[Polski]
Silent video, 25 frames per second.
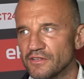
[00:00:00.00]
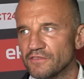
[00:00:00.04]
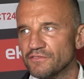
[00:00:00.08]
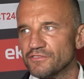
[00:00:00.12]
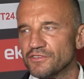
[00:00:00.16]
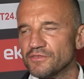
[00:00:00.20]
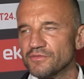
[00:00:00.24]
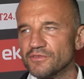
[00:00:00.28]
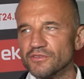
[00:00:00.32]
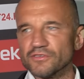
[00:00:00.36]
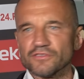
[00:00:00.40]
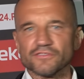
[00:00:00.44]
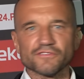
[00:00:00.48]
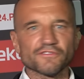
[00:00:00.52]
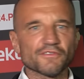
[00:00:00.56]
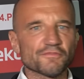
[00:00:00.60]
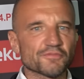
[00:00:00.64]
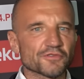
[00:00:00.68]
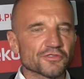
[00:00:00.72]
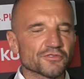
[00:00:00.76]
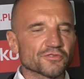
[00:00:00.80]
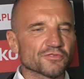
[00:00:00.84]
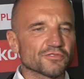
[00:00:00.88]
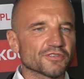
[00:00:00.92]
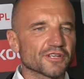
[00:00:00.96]
w tym roku
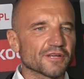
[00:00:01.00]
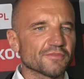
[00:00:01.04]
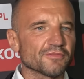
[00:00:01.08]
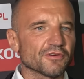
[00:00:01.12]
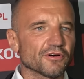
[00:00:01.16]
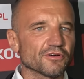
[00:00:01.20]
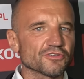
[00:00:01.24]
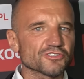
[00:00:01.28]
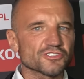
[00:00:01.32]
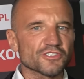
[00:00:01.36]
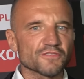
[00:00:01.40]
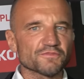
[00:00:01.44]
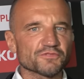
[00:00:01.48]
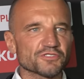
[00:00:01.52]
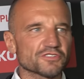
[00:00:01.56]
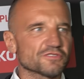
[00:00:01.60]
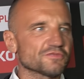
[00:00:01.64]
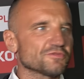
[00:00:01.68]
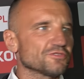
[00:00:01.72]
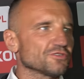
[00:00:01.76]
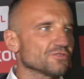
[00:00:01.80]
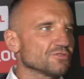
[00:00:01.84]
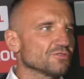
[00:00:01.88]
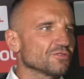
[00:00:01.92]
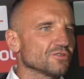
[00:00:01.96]
wyprodukujemy 8, w
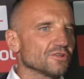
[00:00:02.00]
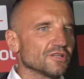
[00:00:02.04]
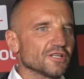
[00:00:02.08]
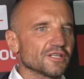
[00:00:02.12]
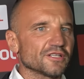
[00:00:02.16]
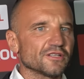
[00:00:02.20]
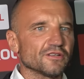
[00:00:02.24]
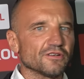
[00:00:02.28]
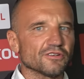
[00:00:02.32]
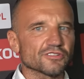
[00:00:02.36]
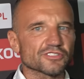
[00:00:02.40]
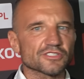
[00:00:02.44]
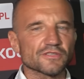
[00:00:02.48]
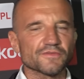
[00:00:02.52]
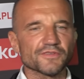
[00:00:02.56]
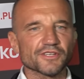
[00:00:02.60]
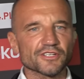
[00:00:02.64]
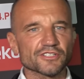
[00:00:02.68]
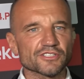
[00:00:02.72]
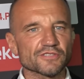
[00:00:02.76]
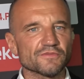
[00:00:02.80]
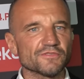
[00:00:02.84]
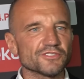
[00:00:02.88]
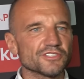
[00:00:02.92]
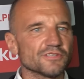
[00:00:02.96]
przyszłym roku kolejne 8,
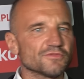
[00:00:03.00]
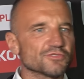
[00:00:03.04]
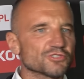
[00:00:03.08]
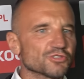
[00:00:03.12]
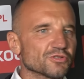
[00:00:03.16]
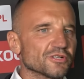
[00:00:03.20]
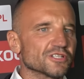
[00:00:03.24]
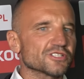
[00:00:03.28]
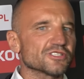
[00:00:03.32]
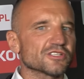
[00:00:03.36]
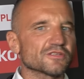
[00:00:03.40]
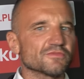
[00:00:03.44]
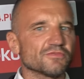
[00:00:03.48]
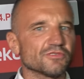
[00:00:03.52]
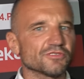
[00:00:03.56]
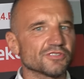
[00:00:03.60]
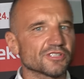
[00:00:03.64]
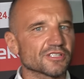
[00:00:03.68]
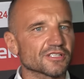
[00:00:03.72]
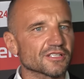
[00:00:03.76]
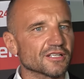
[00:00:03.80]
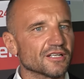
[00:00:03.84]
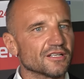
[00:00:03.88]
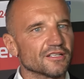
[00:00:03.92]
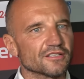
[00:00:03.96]
także będziemy szukać tych
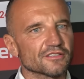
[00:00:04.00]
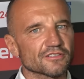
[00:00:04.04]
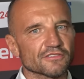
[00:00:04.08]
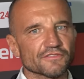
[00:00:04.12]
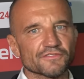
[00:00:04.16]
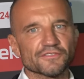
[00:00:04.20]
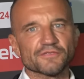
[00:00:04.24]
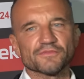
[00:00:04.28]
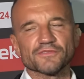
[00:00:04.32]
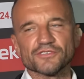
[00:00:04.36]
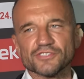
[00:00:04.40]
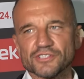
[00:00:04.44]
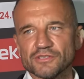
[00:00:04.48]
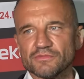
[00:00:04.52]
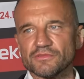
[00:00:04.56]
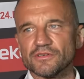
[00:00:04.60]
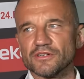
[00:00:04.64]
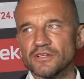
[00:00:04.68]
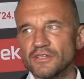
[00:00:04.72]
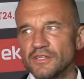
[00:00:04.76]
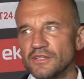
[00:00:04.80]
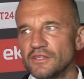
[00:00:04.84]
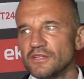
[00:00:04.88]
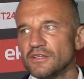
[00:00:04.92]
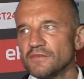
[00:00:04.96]
młodych talentów i będziemy
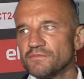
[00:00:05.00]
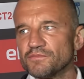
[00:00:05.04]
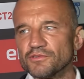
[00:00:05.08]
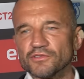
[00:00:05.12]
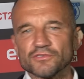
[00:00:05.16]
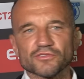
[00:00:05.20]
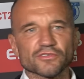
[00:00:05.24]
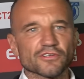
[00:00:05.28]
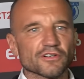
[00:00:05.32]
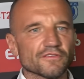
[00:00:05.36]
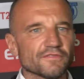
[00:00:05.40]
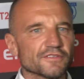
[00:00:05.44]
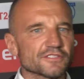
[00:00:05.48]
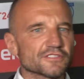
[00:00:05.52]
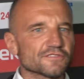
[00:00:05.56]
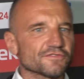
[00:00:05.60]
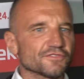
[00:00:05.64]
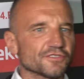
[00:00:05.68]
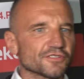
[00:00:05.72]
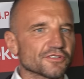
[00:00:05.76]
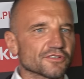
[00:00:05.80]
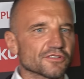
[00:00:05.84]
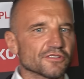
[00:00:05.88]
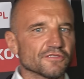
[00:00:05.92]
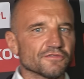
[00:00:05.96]
produkować
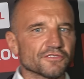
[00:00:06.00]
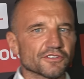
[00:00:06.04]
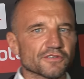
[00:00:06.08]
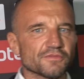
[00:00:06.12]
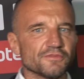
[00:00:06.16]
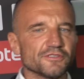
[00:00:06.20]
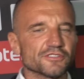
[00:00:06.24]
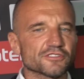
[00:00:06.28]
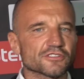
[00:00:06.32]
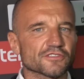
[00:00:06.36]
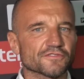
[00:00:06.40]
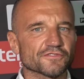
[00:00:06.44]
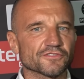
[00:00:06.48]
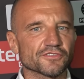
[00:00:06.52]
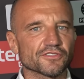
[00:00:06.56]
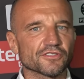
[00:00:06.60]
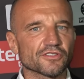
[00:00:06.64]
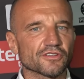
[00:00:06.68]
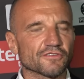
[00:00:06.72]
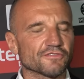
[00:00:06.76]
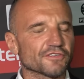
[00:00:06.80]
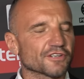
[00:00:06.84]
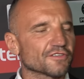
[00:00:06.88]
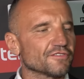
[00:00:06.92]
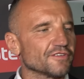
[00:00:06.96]
swoich nowych mistrzów i
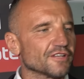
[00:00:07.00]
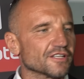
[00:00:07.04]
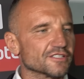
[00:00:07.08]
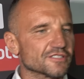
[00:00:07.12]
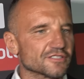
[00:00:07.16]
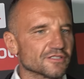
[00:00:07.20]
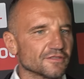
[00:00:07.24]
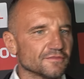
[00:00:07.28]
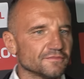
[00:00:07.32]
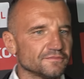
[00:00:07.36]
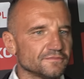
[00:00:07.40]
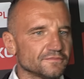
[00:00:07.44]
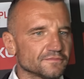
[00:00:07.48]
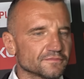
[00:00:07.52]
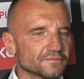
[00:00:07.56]
nowe gwiazdy.